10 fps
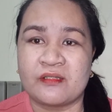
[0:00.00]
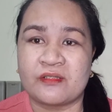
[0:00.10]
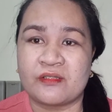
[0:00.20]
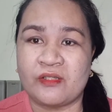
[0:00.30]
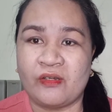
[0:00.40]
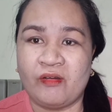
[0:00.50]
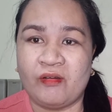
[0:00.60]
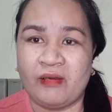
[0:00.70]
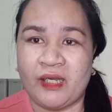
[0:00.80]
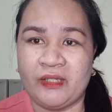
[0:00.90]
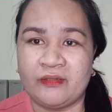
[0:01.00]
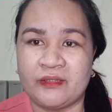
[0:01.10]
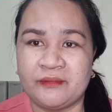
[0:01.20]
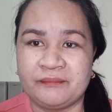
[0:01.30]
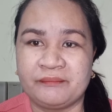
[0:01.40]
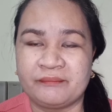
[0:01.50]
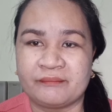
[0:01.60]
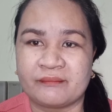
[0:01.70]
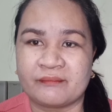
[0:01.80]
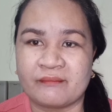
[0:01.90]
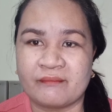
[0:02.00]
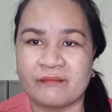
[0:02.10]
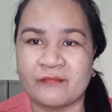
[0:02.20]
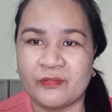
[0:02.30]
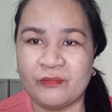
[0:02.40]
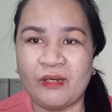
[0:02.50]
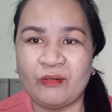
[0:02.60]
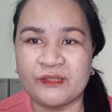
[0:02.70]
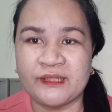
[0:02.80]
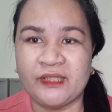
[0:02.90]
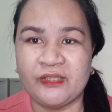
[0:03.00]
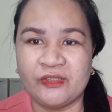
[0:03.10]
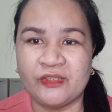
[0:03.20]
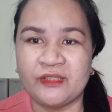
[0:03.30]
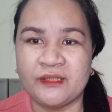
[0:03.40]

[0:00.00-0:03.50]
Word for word: So, ayun, kung ako sa inyo,